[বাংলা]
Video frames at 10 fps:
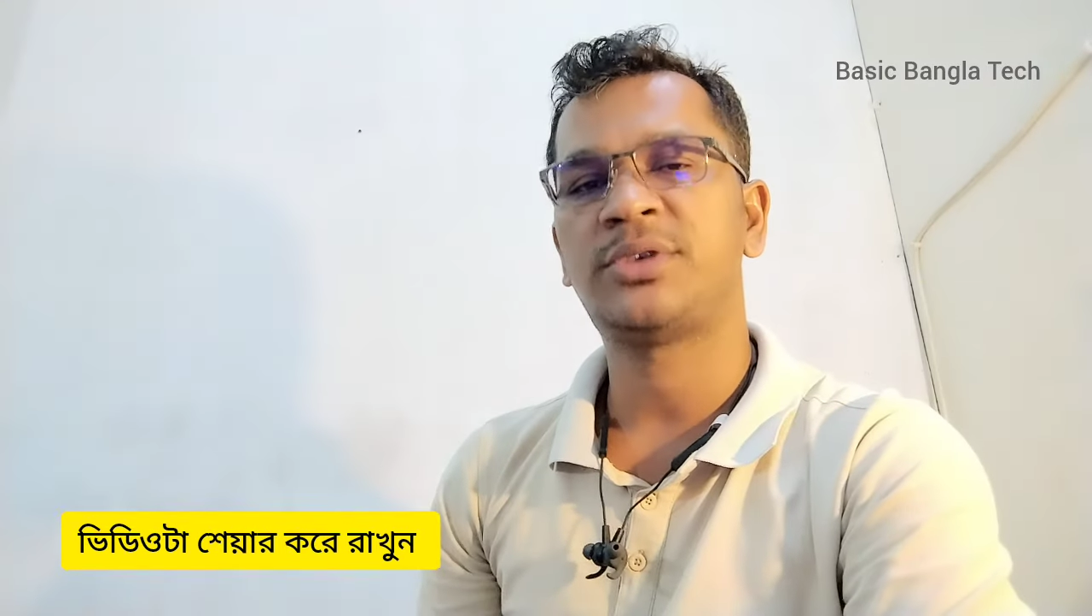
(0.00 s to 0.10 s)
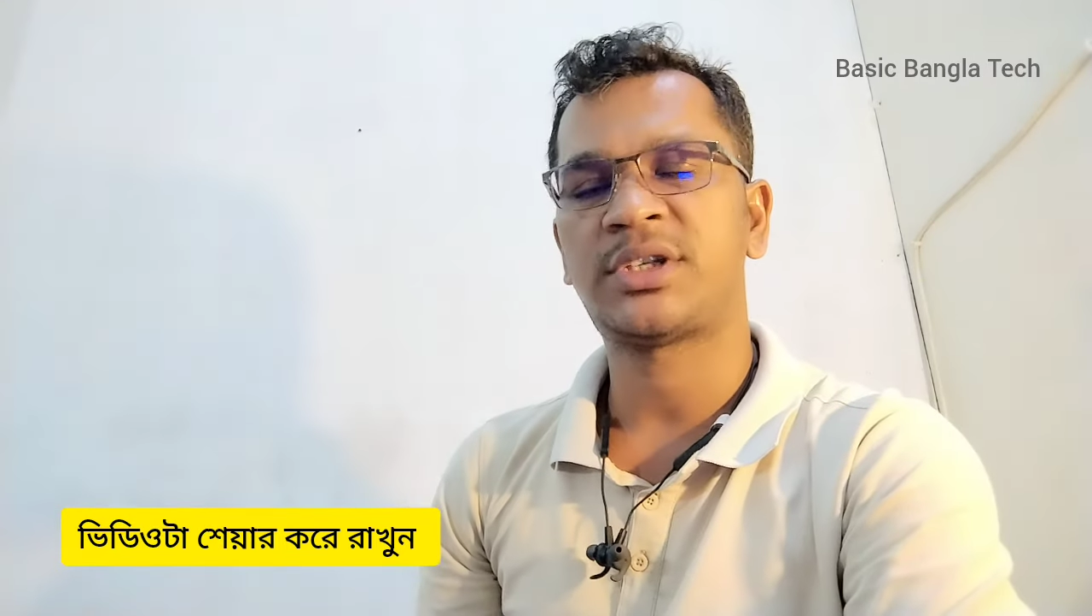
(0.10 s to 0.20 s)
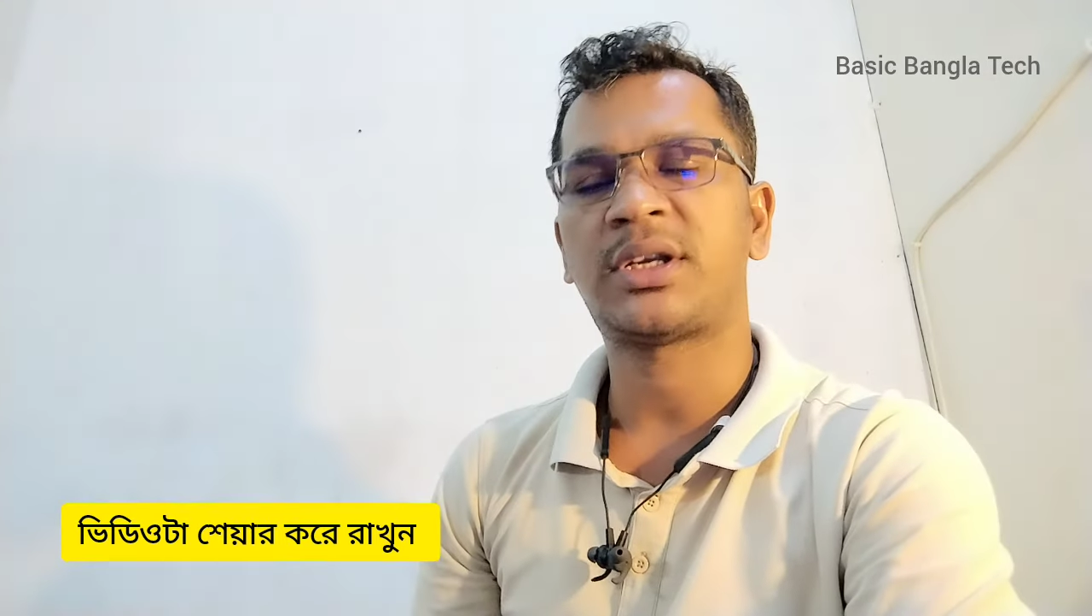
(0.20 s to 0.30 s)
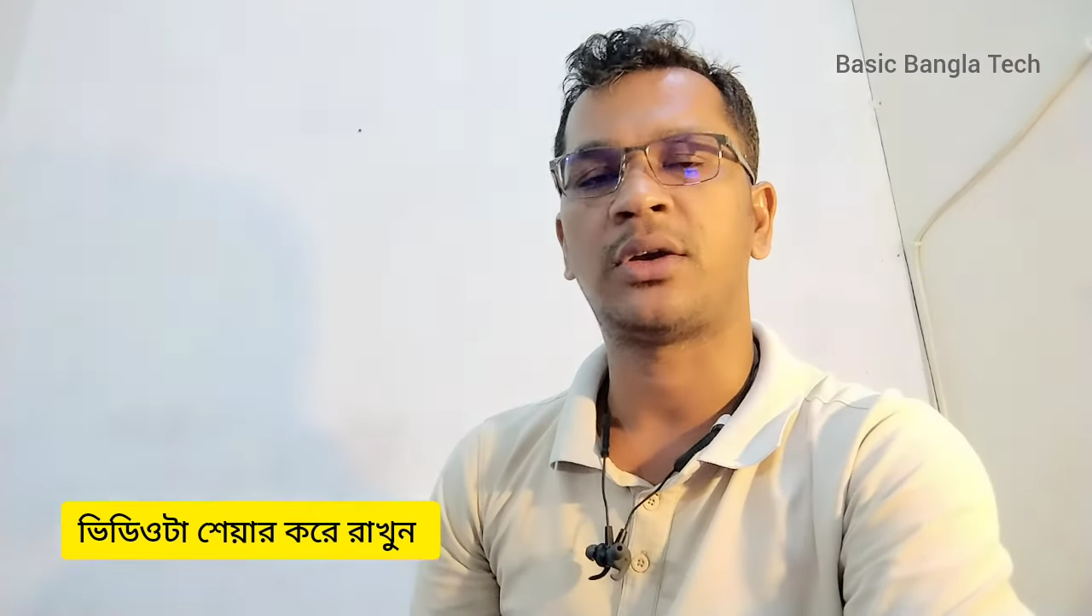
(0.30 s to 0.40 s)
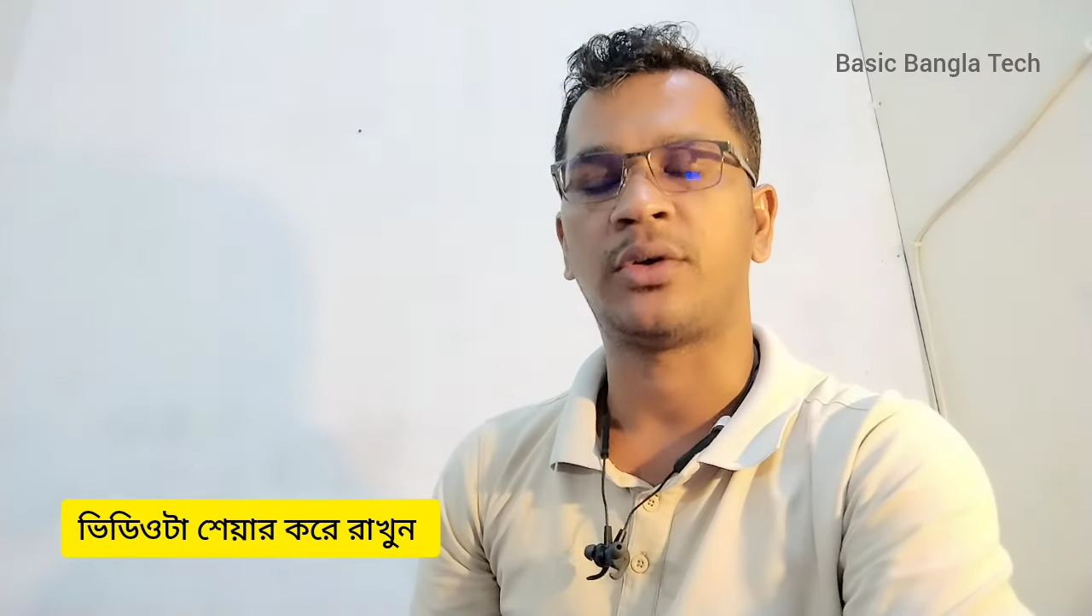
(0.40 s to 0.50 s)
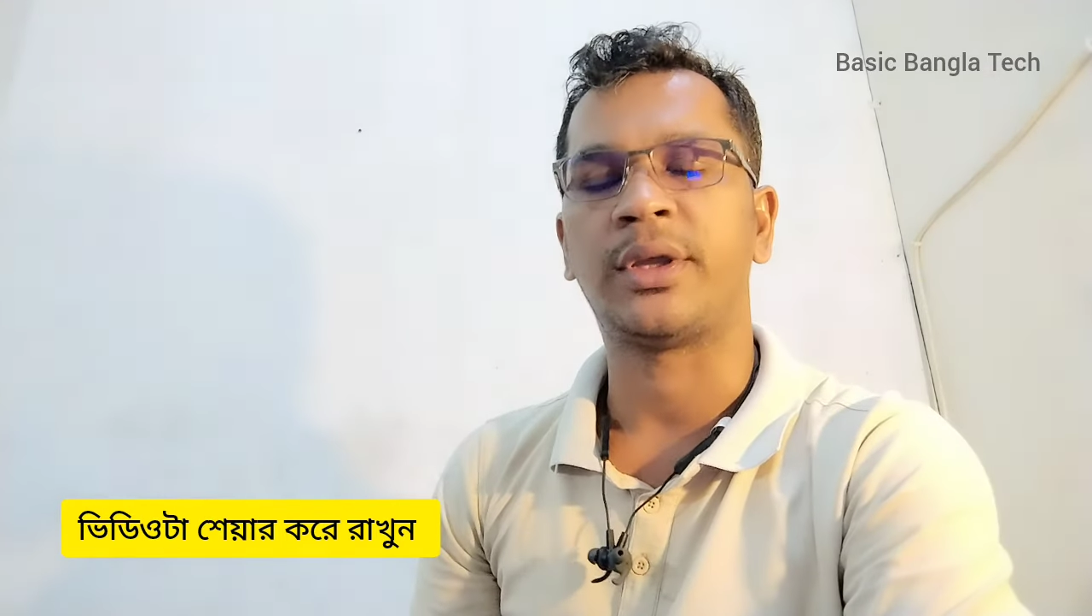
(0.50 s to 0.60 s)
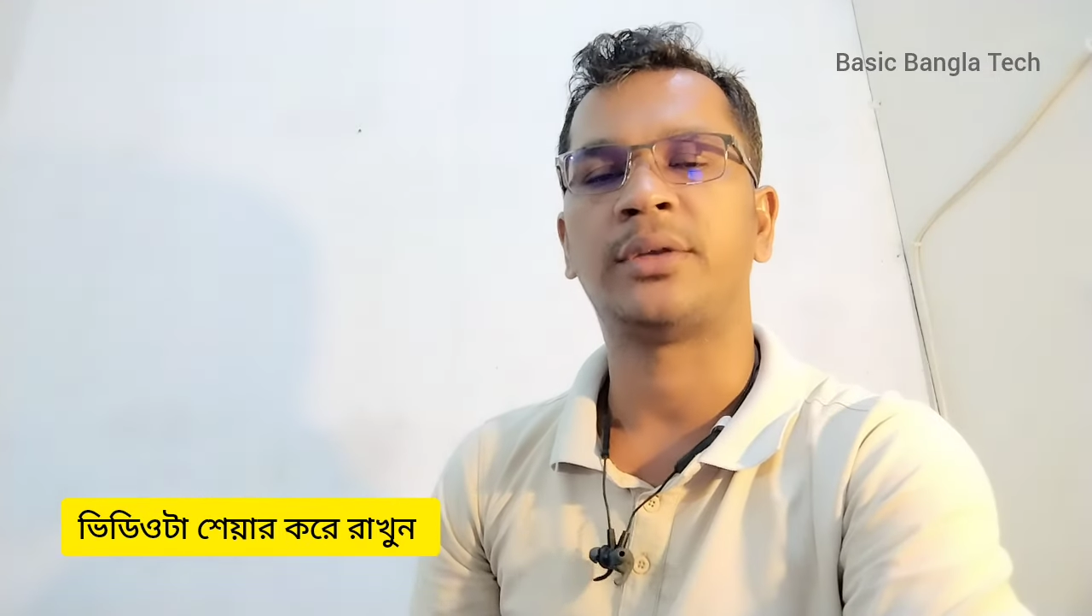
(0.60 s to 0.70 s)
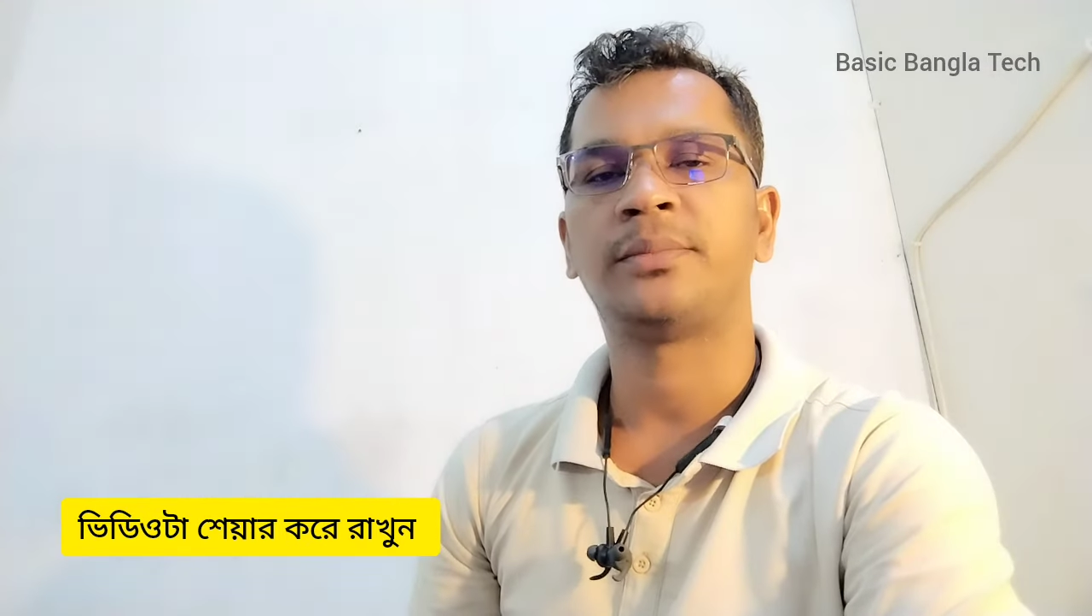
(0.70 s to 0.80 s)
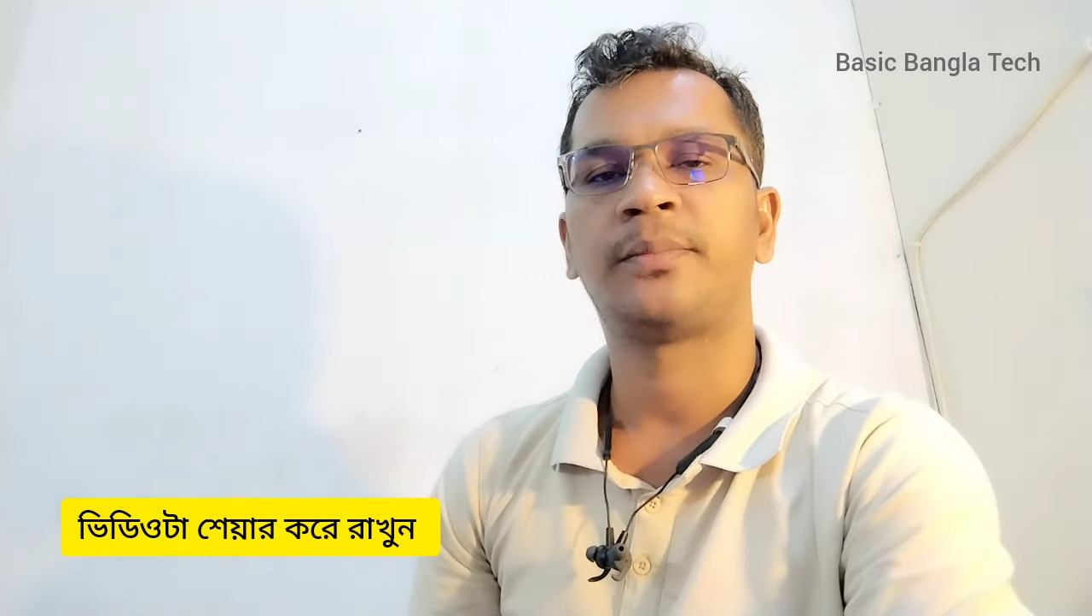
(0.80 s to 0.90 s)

ভিসাটা হয়